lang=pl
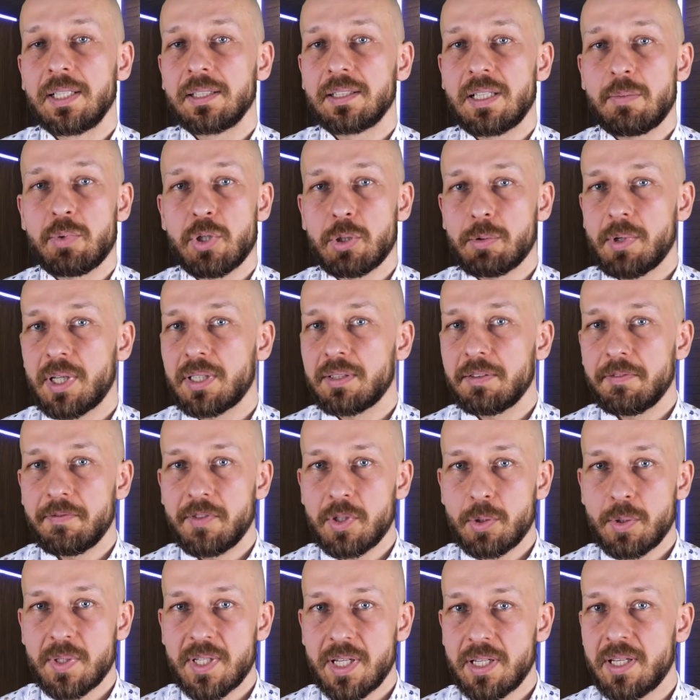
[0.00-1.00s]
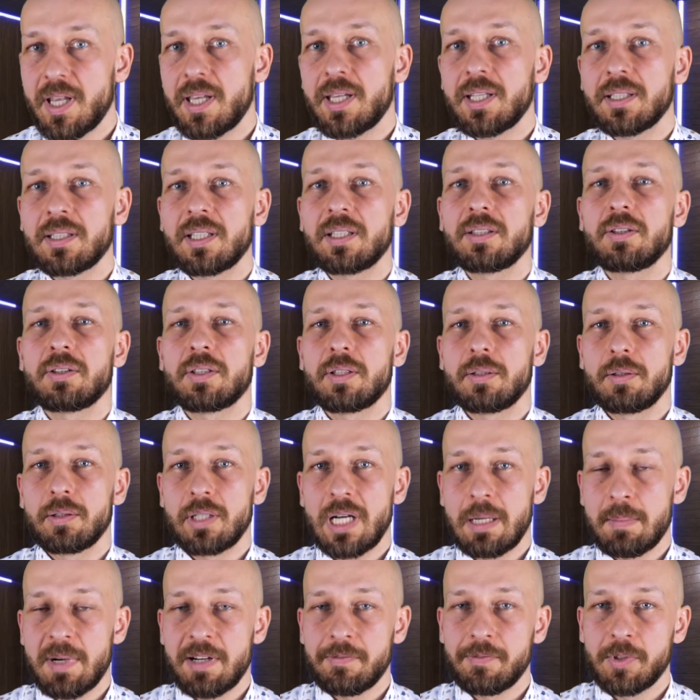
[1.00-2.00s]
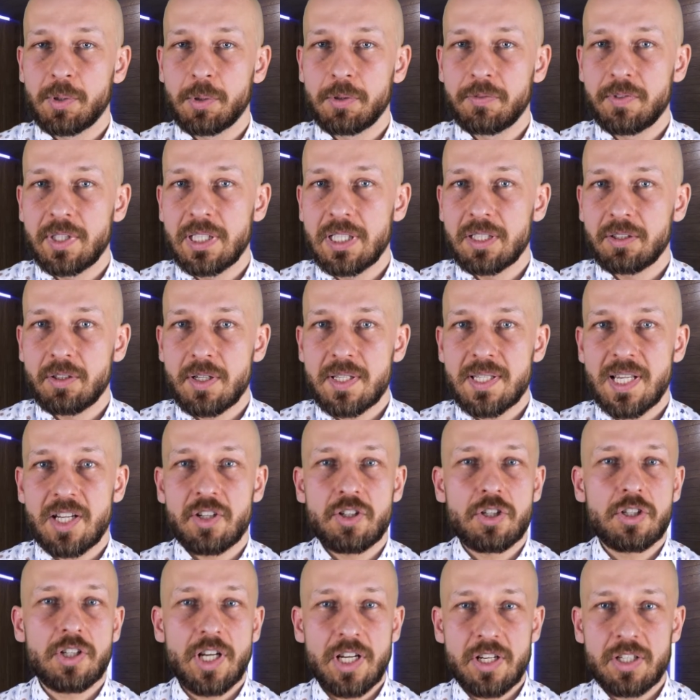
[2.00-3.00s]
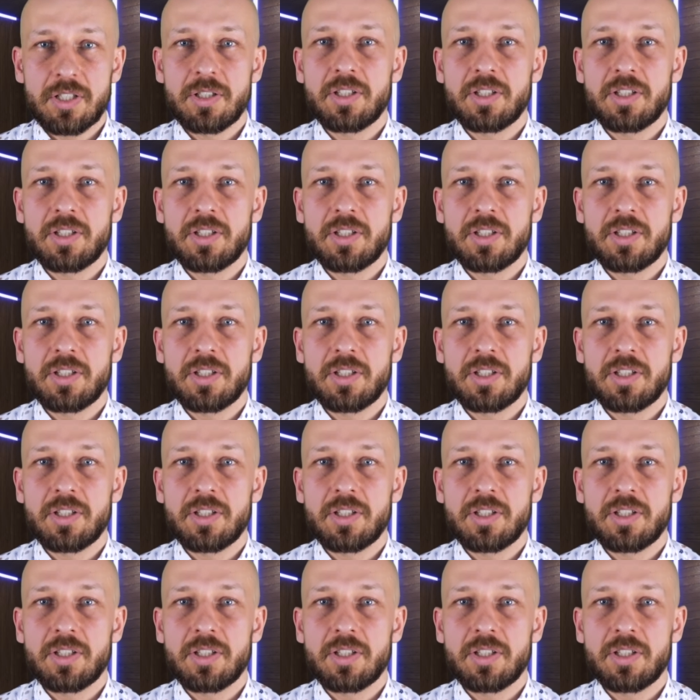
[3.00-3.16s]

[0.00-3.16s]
na przykład wyrzucenie jednego kg kg wołowiny to jest aż 6